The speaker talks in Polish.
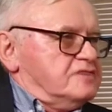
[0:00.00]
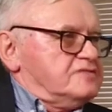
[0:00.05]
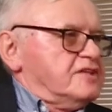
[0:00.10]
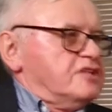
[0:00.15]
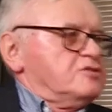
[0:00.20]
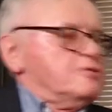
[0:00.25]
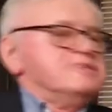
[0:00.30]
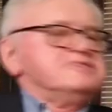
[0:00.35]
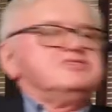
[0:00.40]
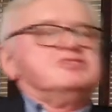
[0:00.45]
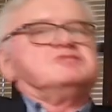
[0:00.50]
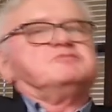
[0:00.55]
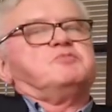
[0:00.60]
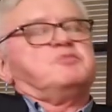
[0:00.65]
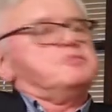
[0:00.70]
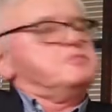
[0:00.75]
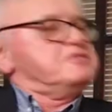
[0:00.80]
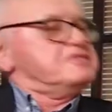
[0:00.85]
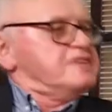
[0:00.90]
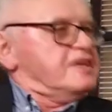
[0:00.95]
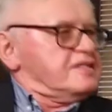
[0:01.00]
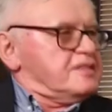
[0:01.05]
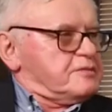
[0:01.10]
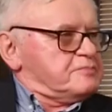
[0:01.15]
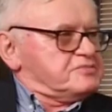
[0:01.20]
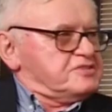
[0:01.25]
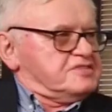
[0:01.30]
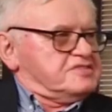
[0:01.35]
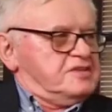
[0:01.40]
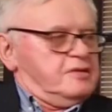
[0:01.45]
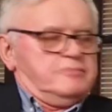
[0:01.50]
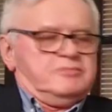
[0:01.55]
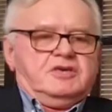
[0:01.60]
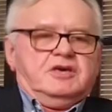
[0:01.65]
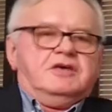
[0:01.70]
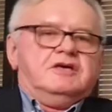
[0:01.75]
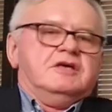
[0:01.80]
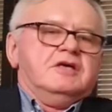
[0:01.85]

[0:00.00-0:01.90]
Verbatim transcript: Natomiast jest podpisana przeze mnie.